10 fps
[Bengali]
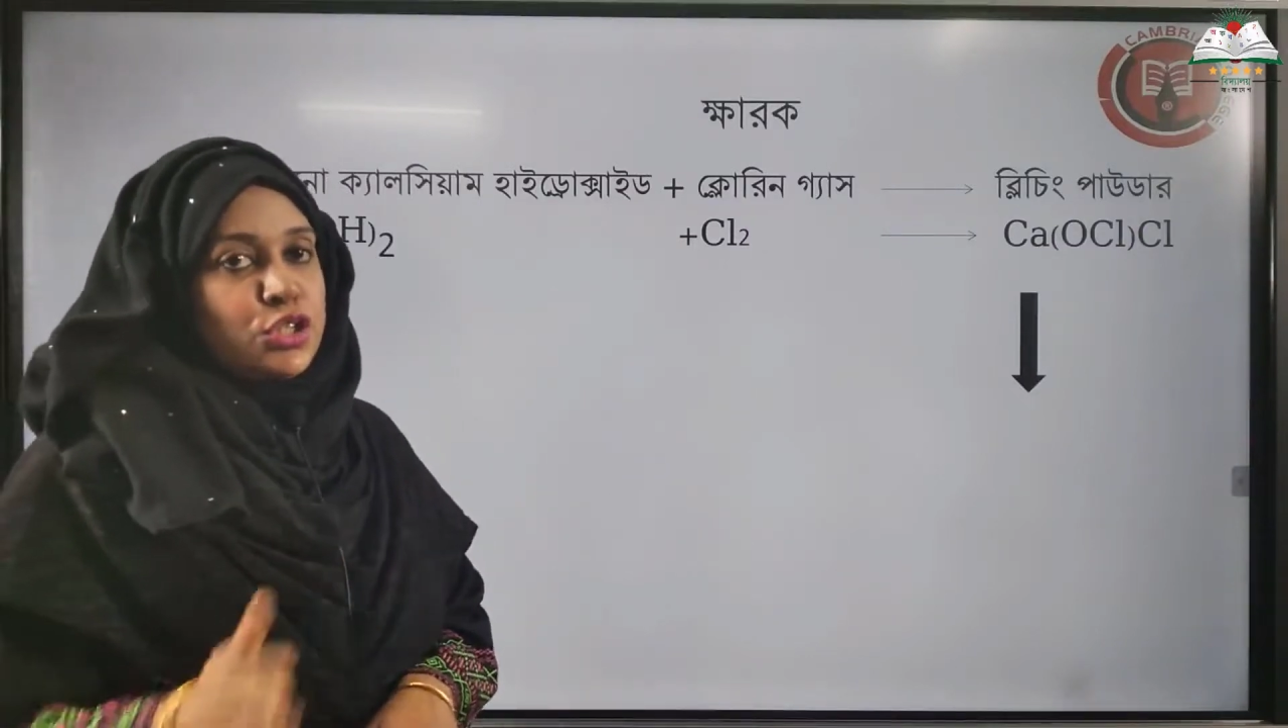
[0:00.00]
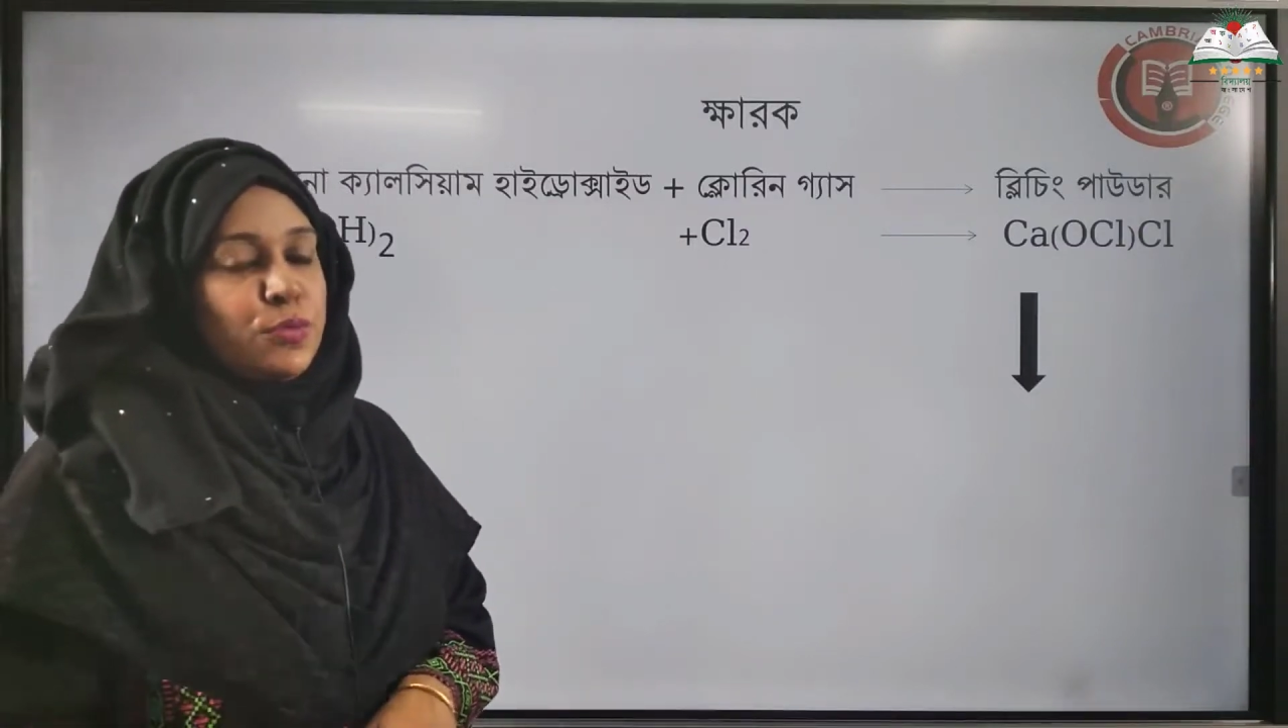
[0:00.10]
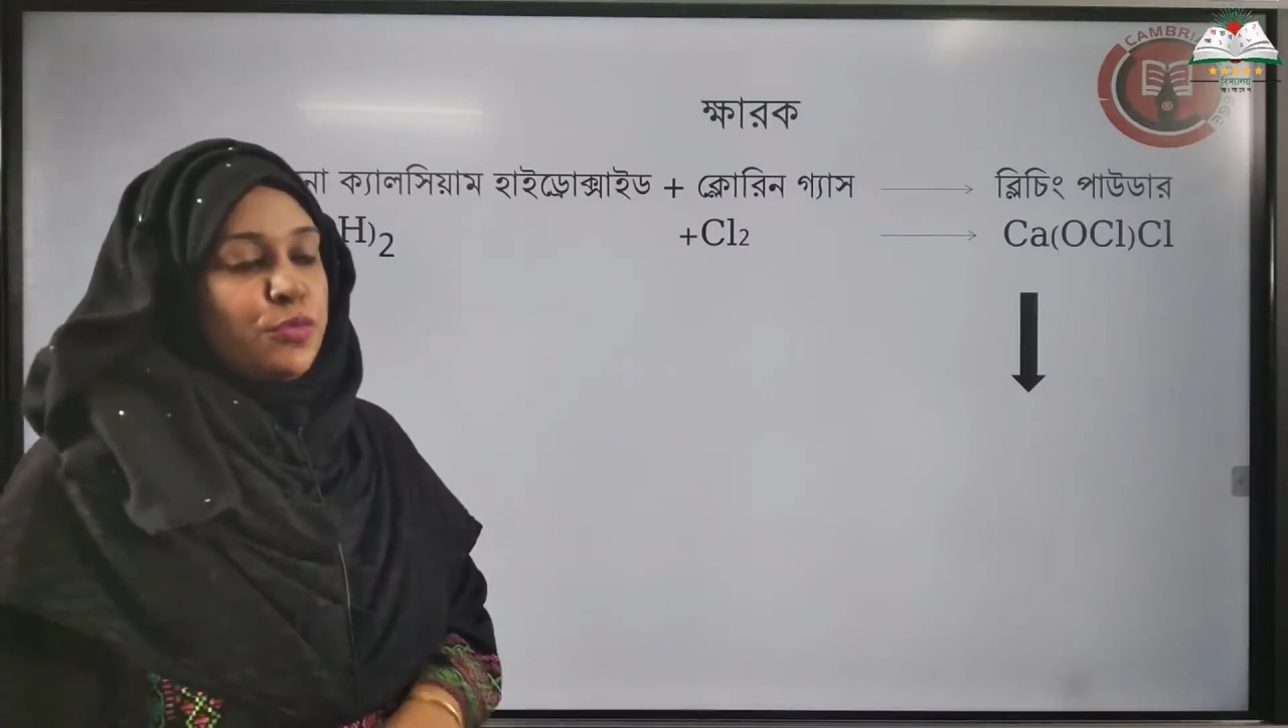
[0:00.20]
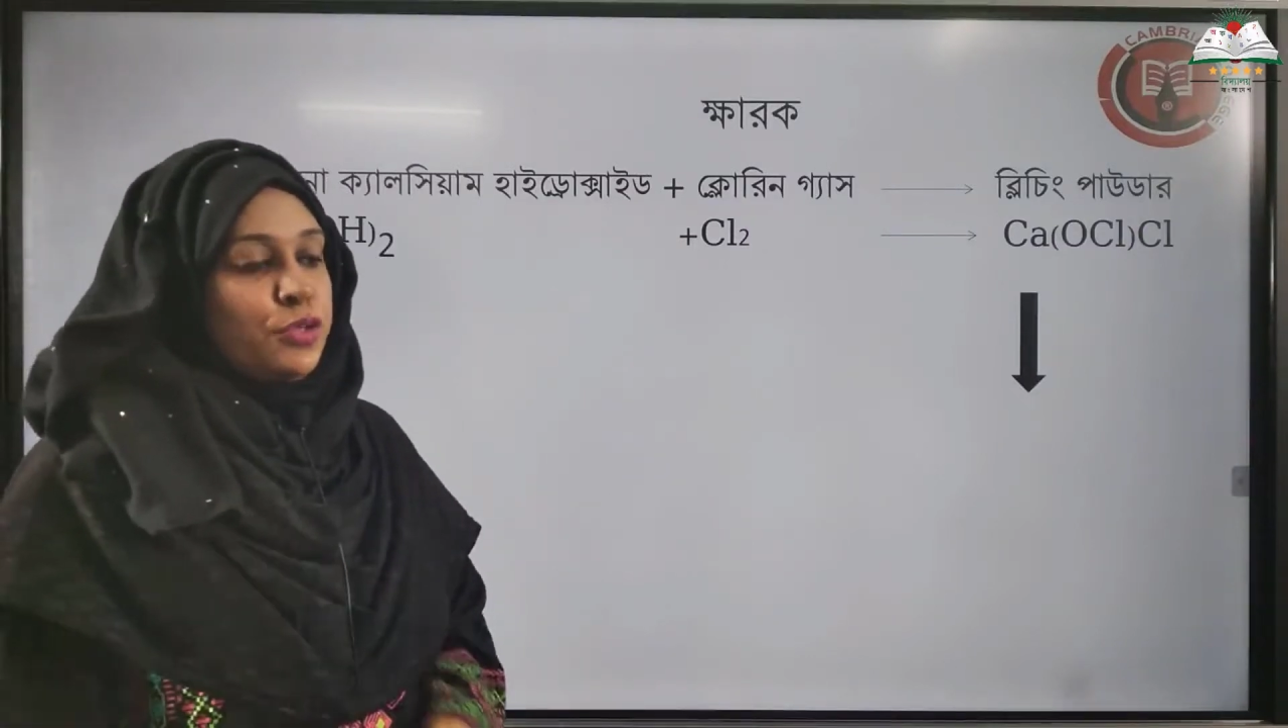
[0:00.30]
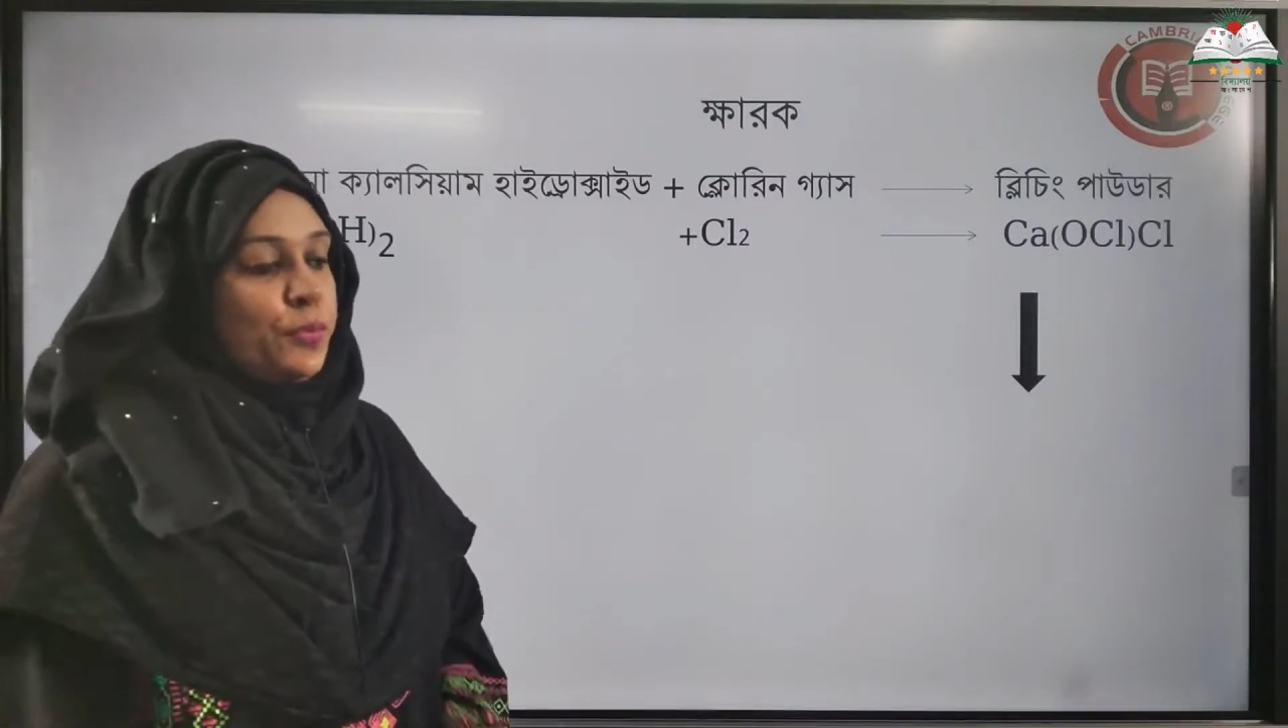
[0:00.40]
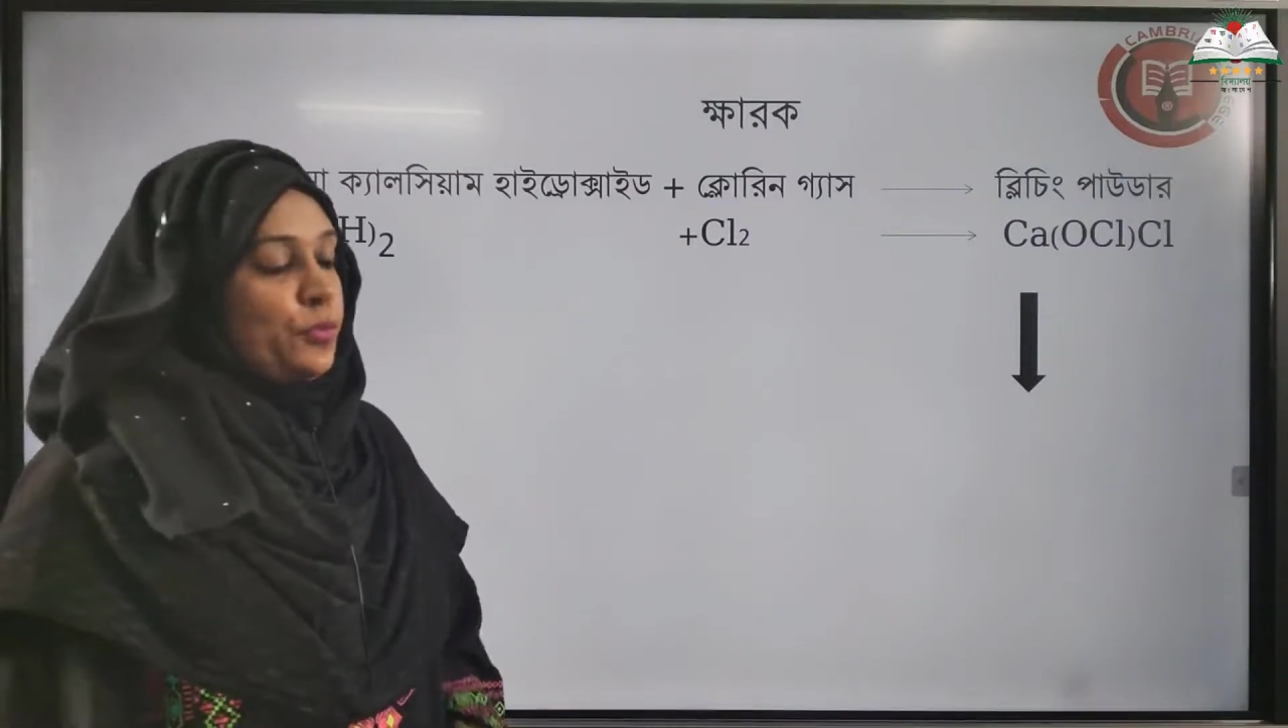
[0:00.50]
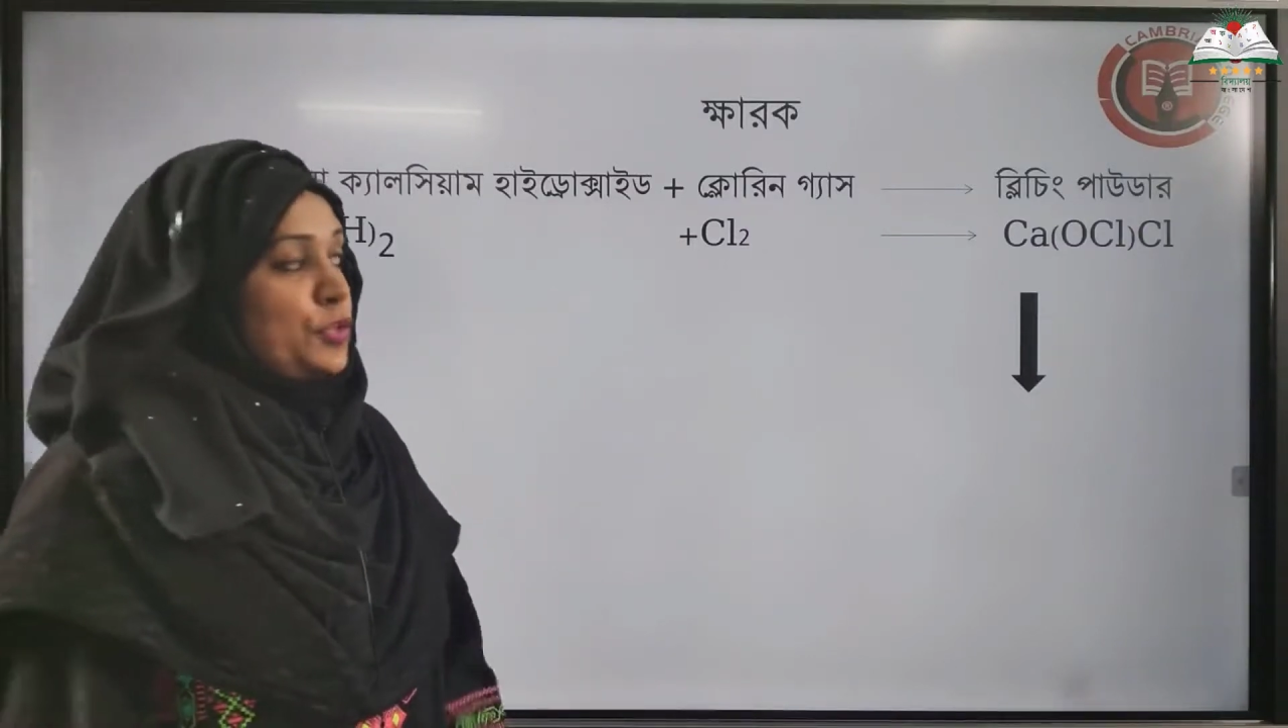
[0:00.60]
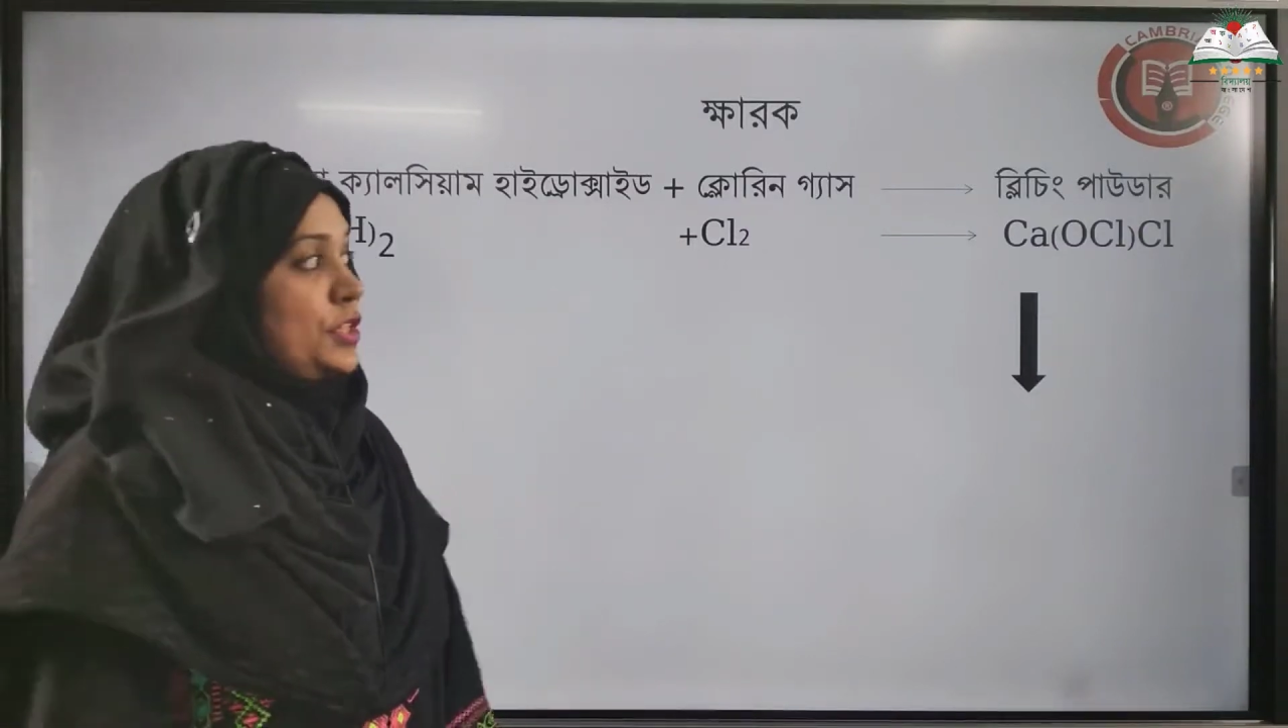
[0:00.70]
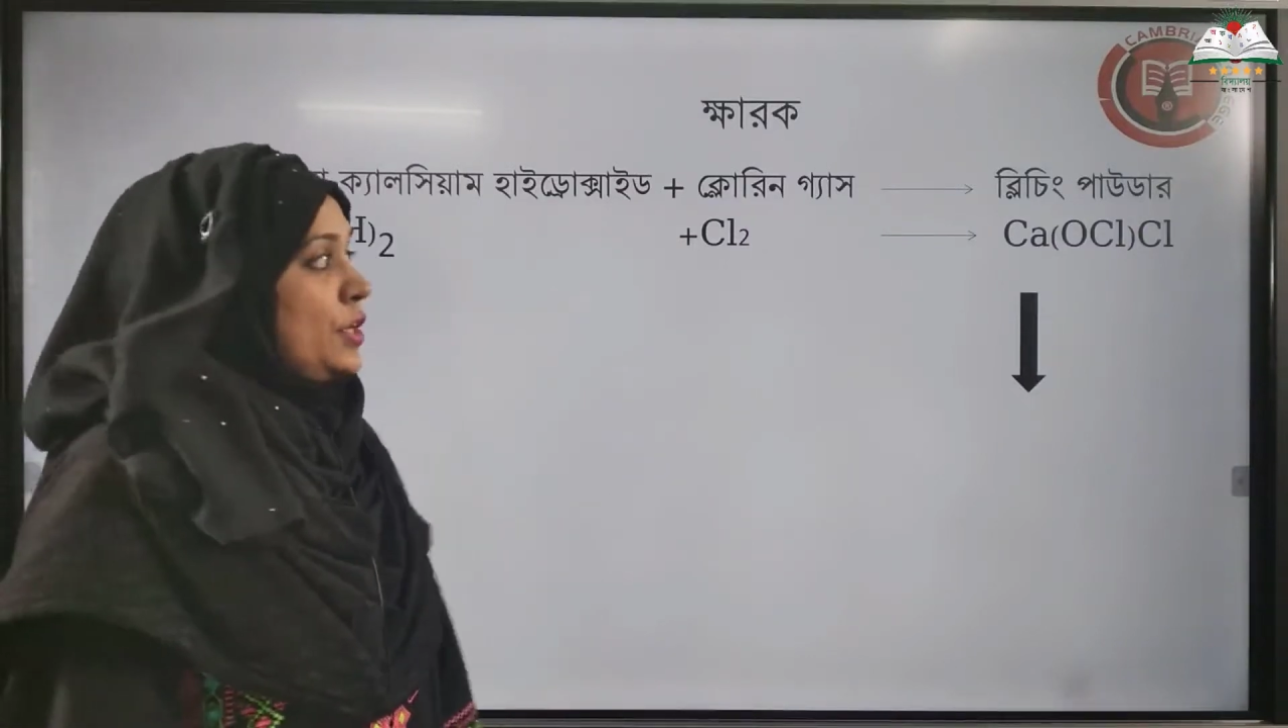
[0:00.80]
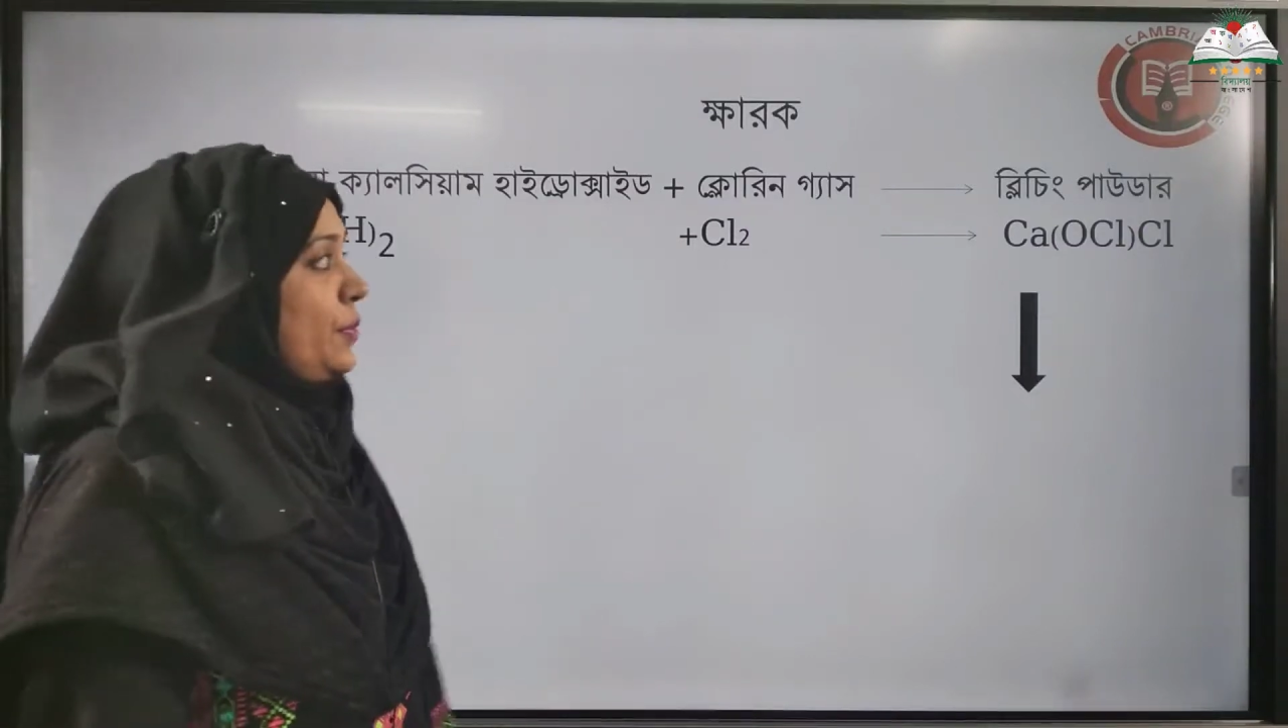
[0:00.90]
সম্বন্ধে
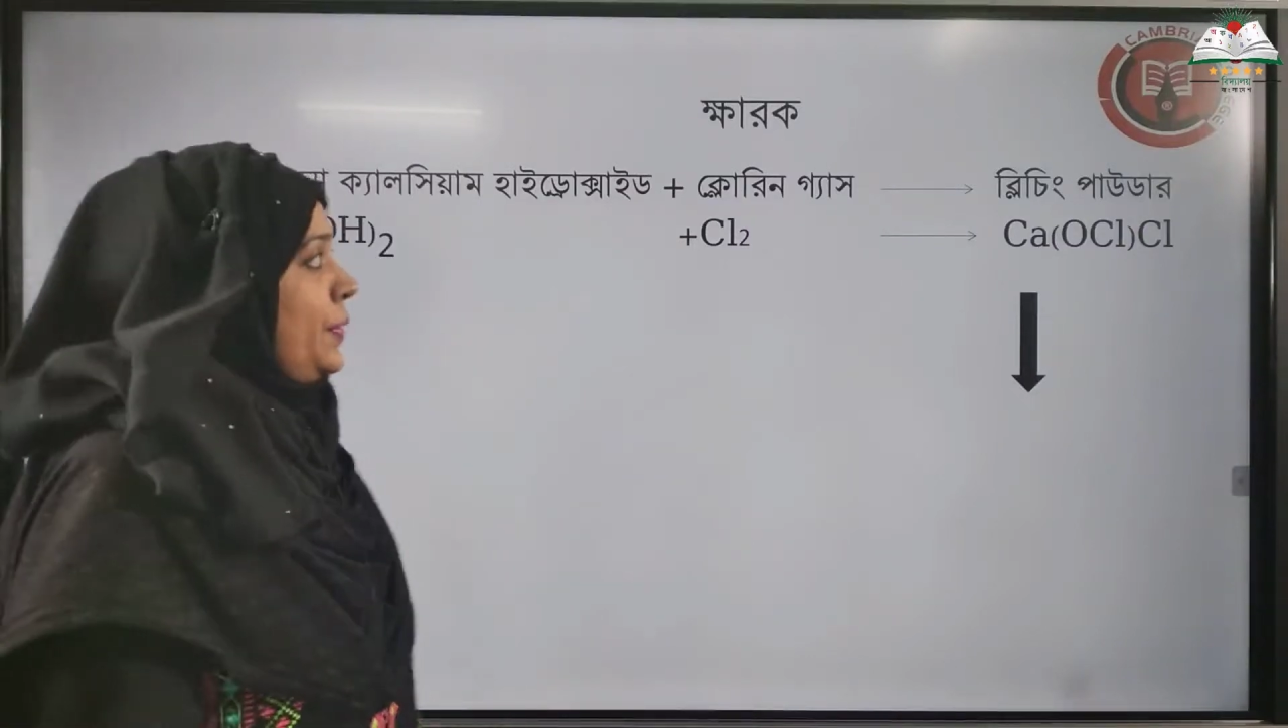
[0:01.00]
পড়ছি দেখো